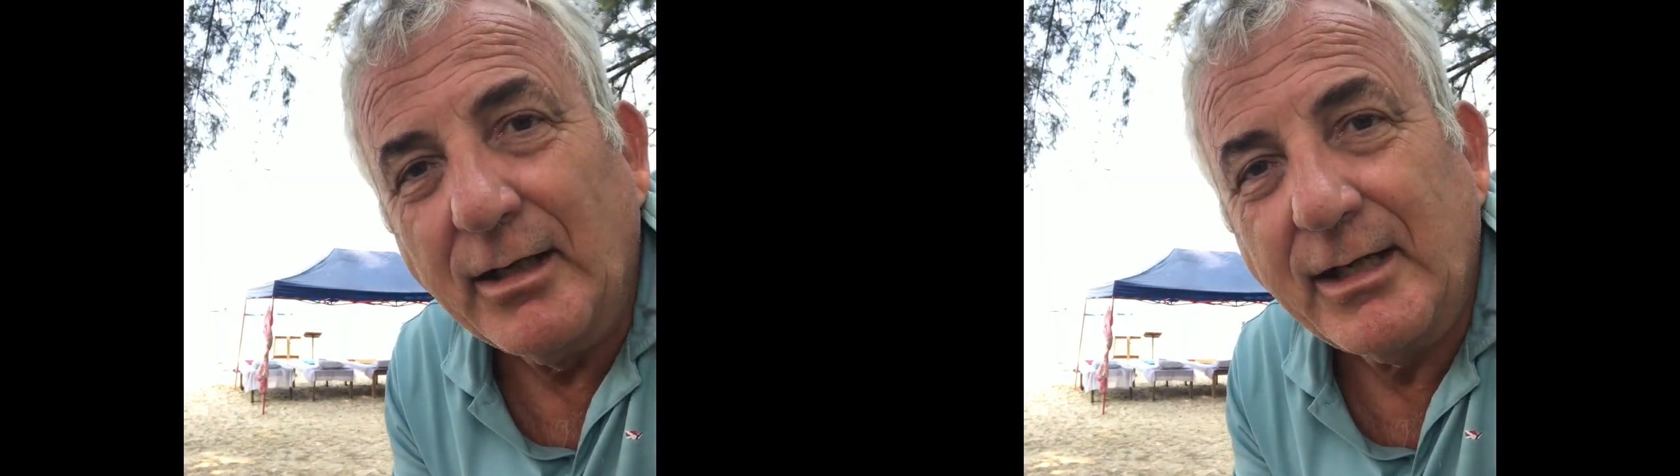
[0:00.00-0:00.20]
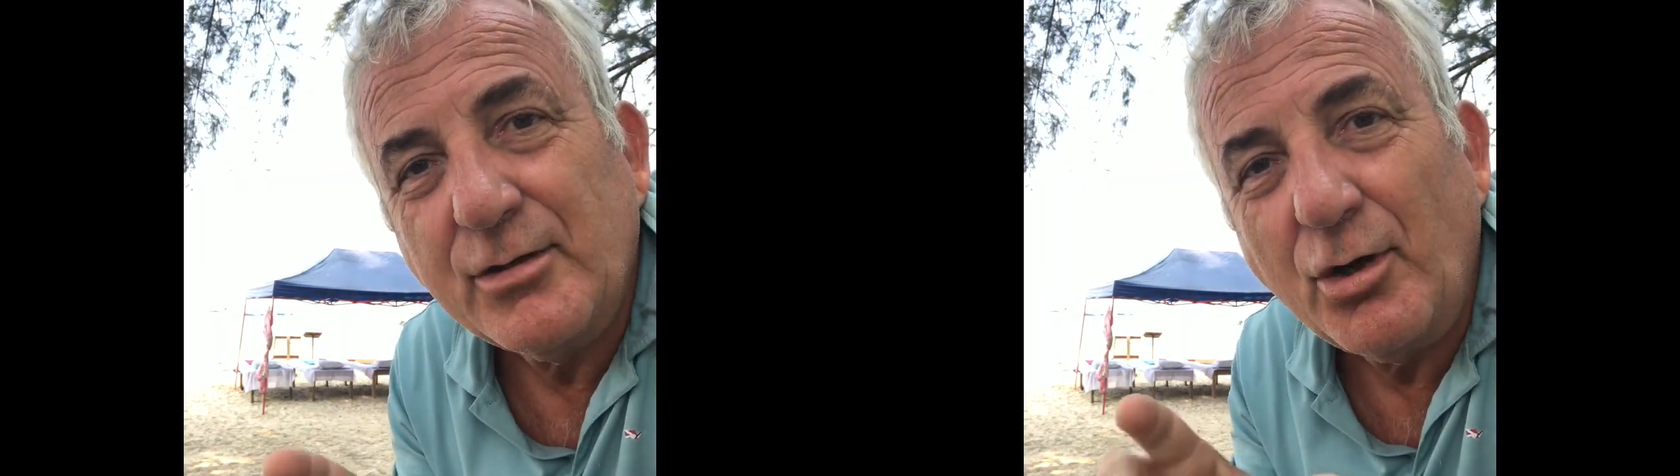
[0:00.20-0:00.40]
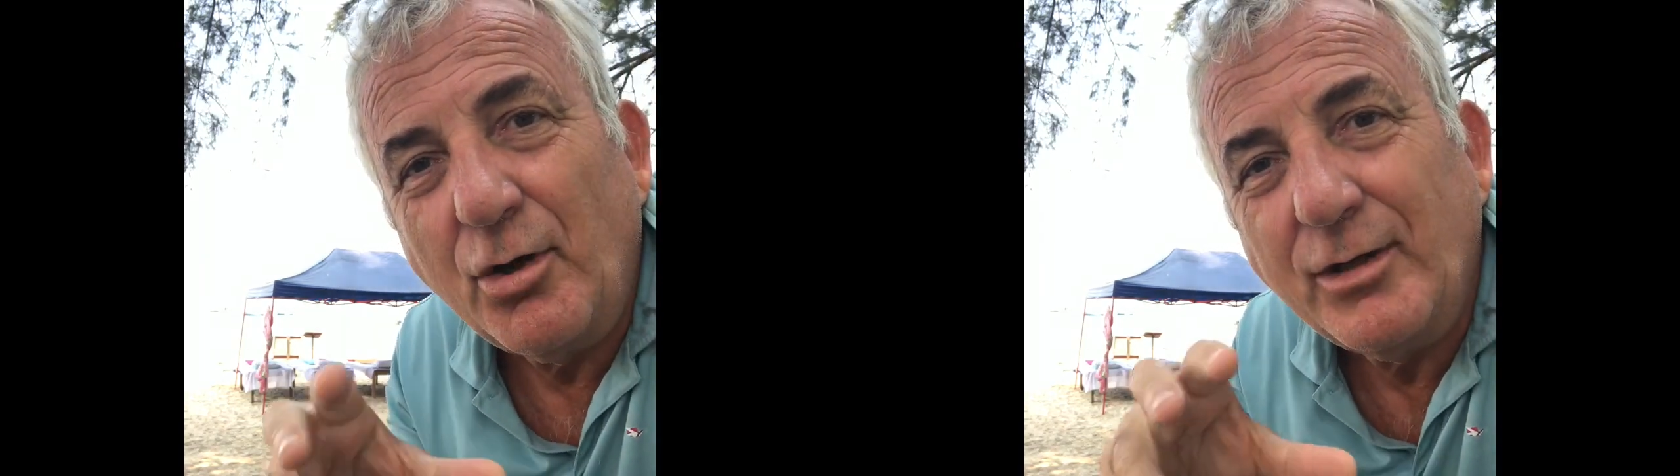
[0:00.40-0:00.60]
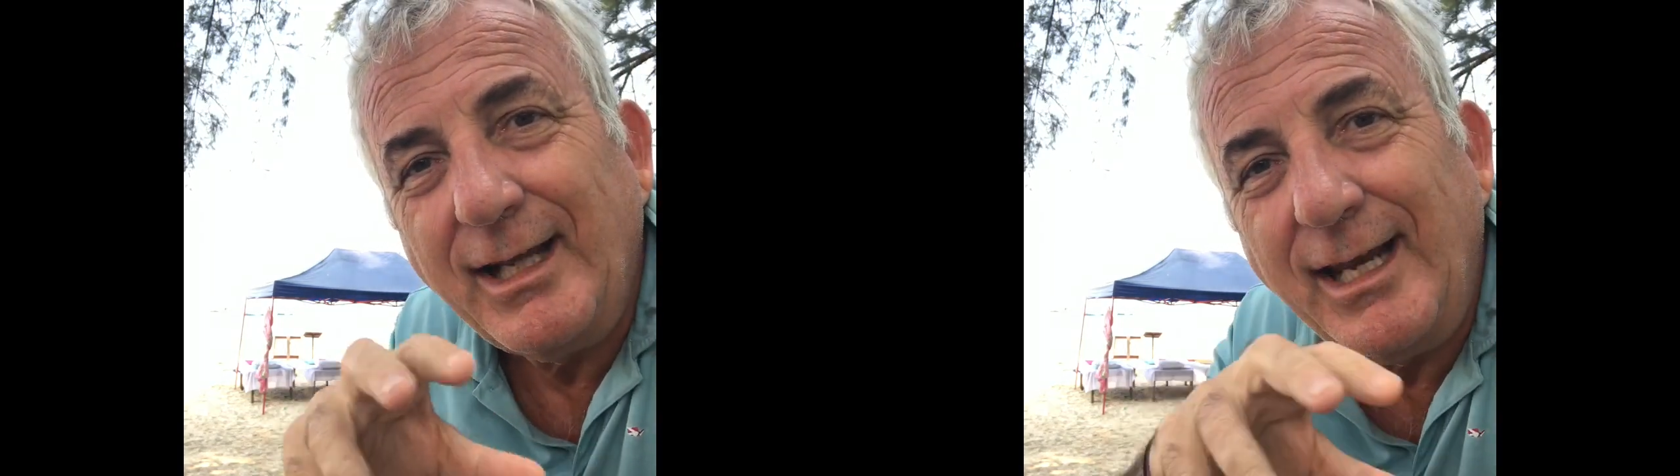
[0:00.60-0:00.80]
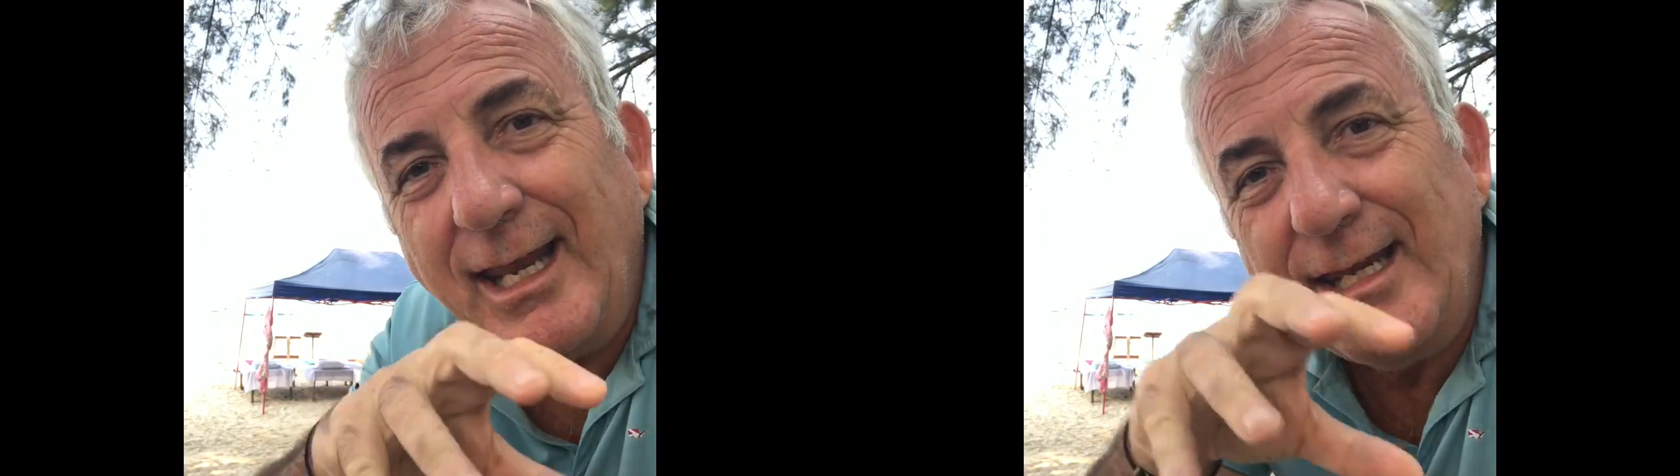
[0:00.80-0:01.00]
che sono
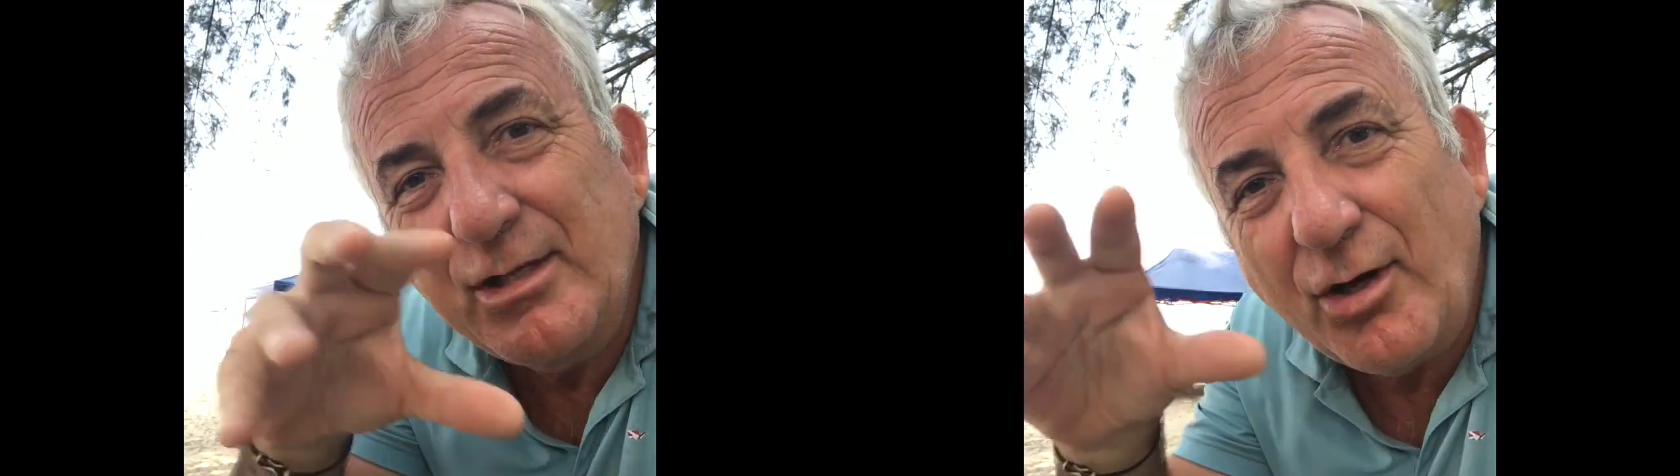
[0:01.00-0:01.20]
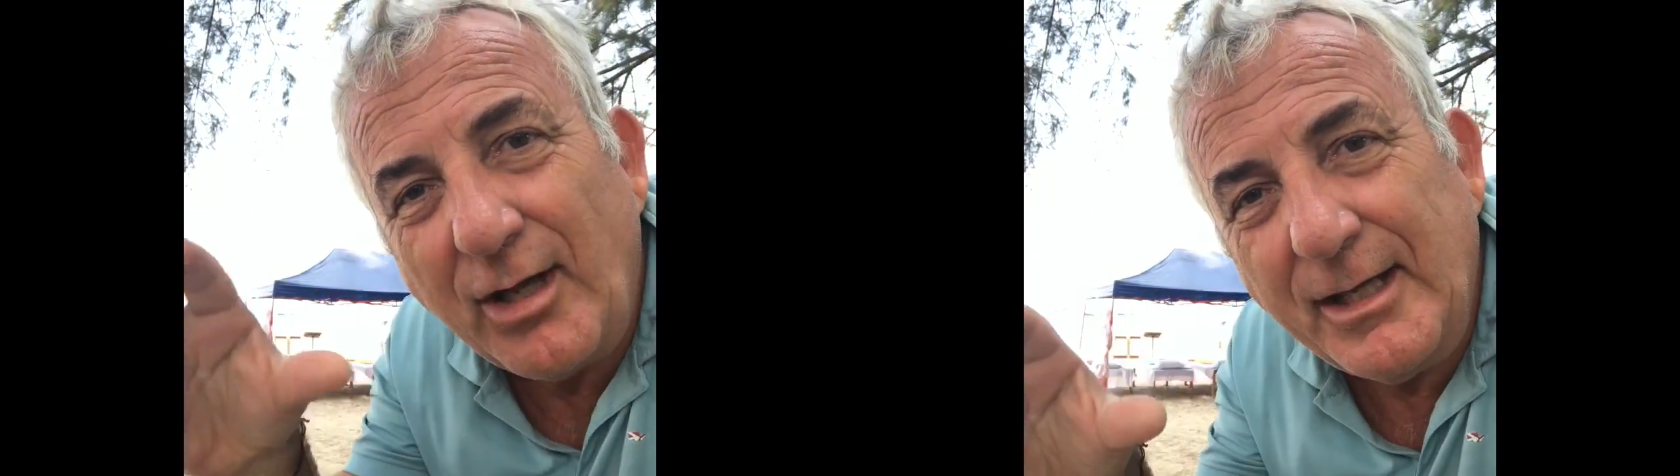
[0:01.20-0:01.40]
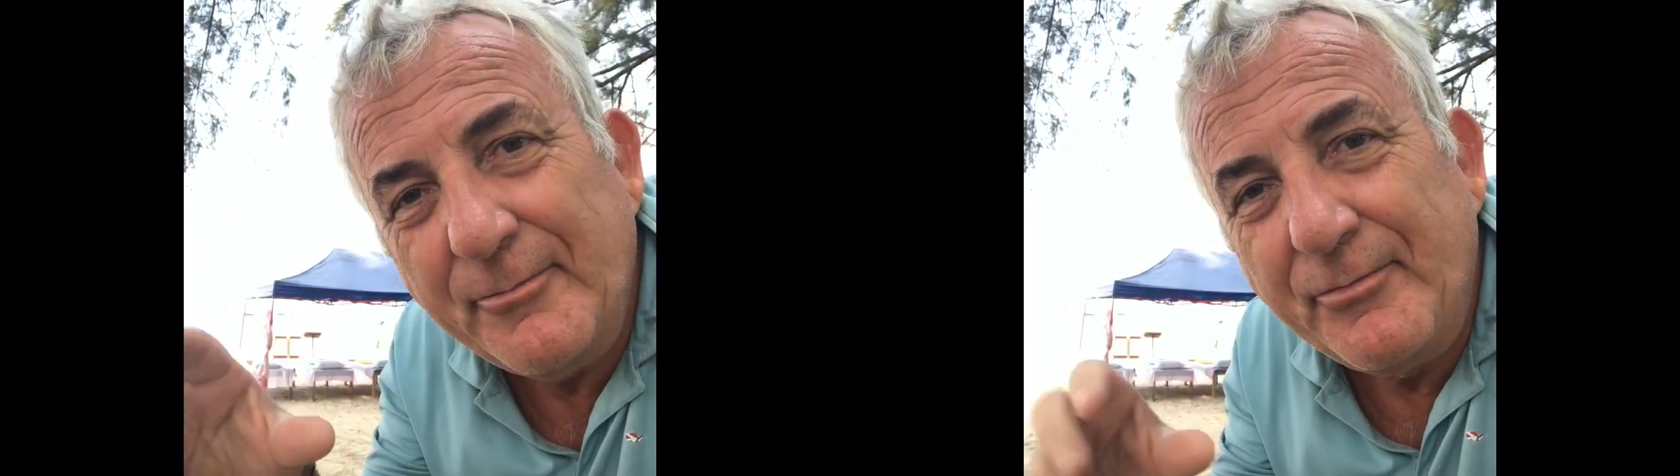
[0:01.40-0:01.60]
delle isole